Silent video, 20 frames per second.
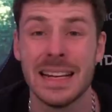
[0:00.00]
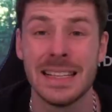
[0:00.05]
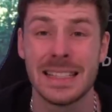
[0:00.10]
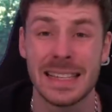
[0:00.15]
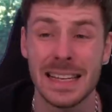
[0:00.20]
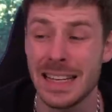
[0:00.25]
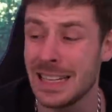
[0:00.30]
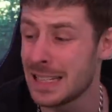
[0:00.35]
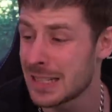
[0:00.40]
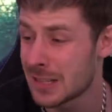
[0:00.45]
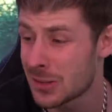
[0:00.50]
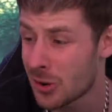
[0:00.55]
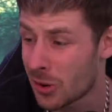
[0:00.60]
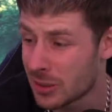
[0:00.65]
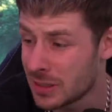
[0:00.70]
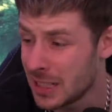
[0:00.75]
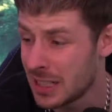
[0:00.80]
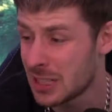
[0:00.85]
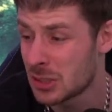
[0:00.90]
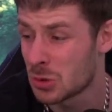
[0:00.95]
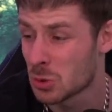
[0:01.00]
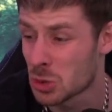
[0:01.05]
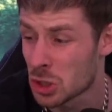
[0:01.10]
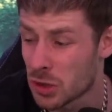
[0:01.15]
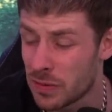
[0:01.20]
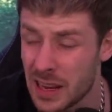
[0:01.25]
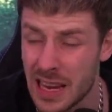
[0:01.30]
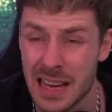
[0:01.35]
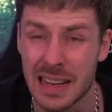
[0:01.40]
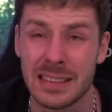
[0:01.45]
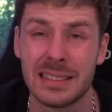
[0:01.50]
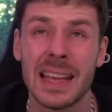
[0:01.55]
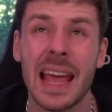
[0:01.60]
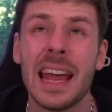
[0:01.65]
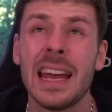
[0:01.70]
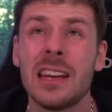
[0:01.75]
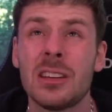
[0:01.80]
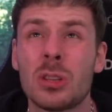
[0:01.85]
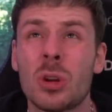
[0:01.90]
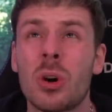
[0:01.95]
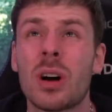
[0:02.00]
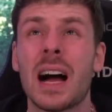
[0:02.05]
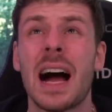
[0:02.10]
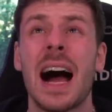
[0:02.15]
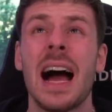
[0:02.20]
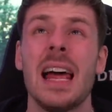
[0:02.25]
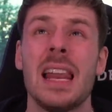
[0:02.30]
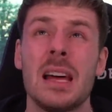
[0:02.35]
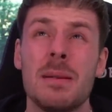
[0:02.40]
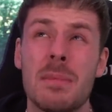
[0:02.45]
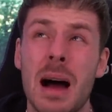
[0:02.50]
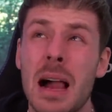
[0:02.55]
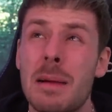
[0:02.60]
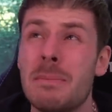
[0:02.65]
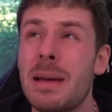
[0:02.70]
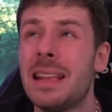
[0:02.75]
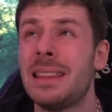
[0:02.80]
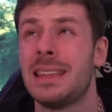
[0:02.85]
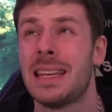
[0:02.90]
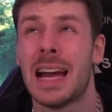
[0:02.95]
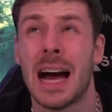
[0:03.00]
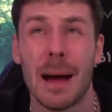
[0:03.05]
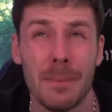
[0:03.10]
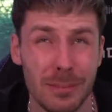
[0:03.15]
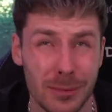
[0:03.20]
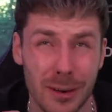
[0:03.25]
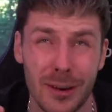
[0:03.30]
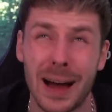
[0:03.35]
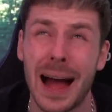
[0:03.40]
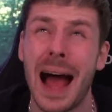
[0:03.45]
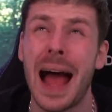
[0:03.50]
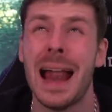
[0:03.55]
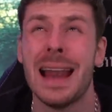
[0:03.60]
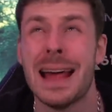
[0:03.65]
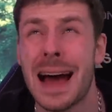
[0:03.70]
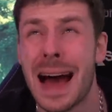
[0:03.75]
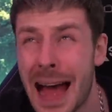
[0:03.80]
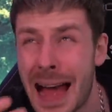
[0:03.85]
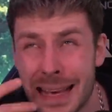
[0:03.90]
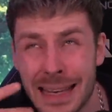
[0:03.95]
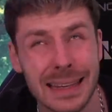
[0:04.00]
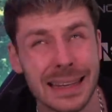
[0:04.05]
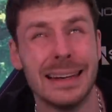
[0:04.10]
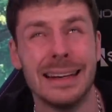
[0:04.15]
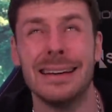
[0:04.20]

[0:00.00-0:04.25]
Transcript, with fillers: Es ist doch nicht so schwer. Denkt doch alle mal mit. Ihr habt doch alle ein